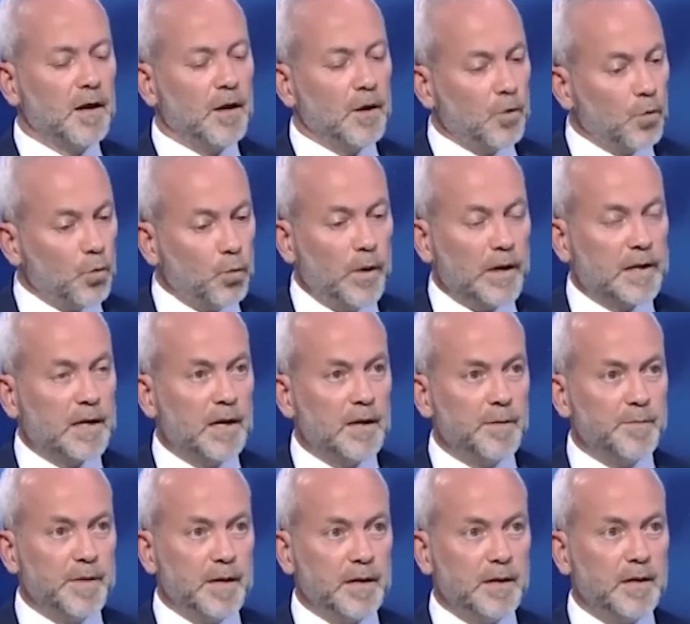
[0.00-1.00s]
القوات
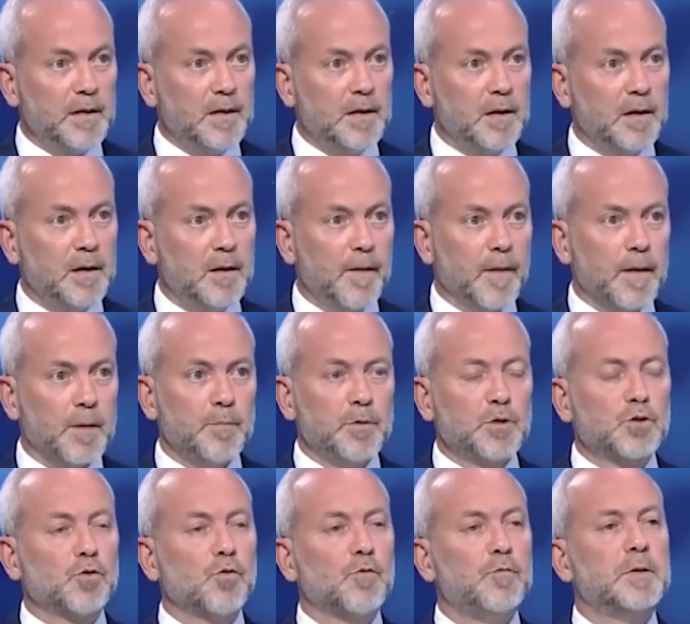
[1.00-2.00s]
اللبنانيه
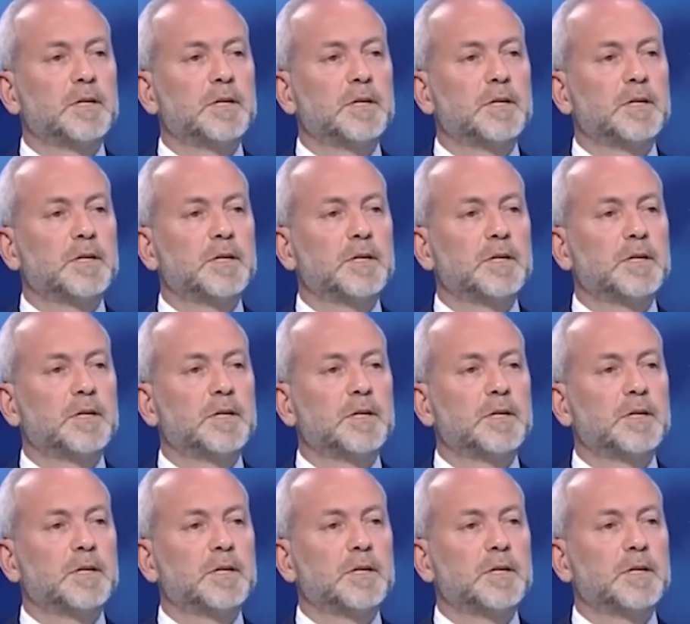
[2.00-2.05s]
بتشوف